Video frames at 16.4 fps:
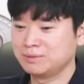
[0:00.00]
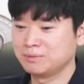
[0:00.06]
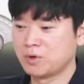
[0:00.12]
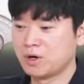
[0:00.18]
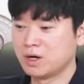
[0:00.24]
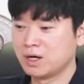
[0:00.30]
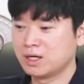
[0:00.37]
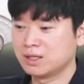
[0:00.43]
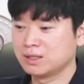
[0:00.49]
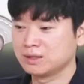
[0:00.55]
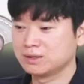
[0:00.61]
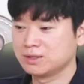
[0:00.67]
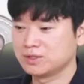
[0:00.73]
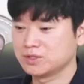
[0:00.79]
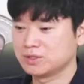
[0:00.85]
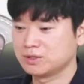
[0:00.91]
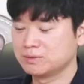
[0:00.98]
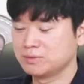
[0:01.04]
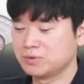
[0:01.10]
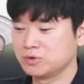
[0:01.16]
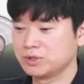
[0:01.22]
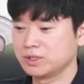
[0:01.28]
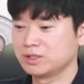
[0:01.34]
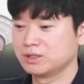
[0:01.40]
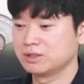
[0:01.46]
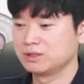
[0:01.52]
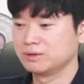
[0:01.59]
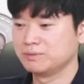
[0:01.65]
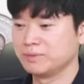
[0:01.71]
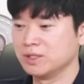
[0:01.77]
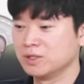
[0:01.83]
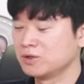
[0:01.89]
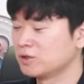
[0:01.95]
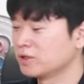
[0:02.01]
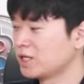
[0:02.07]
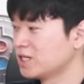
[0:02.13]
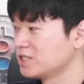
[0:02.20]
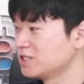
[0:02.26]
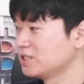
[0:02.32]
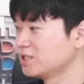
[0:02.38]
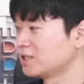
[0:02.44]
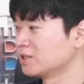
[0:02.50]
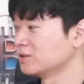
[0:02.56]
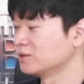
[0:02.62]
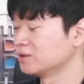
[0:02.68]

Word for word: 뭔가 특정 프로젝트를 밀거나 하진 않아요.